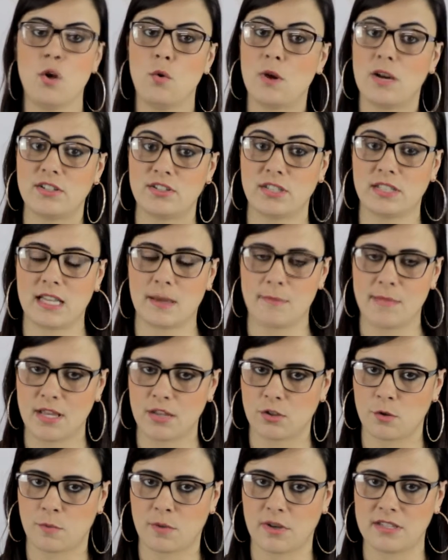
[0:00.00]
O
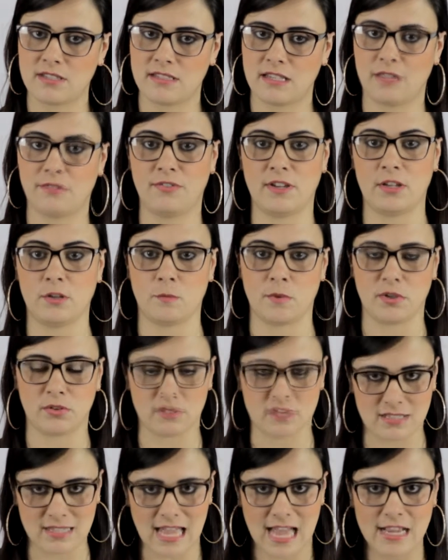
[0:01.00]
agendamento pode ser feito
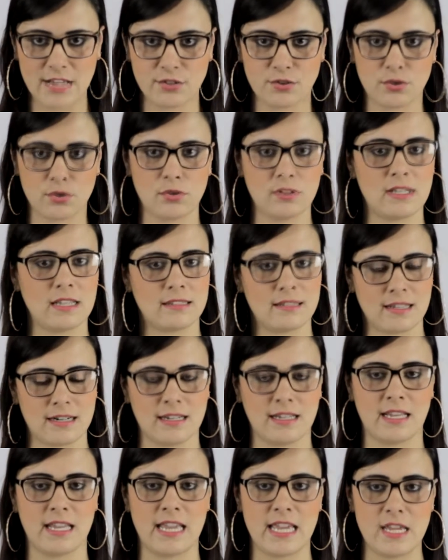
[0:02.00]
pelo site do
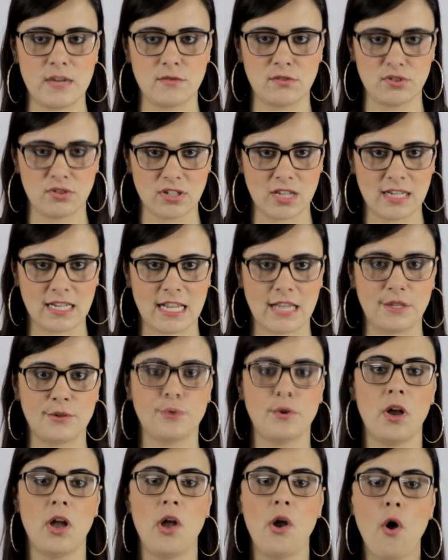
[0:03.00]
Detran Rio de Janeiro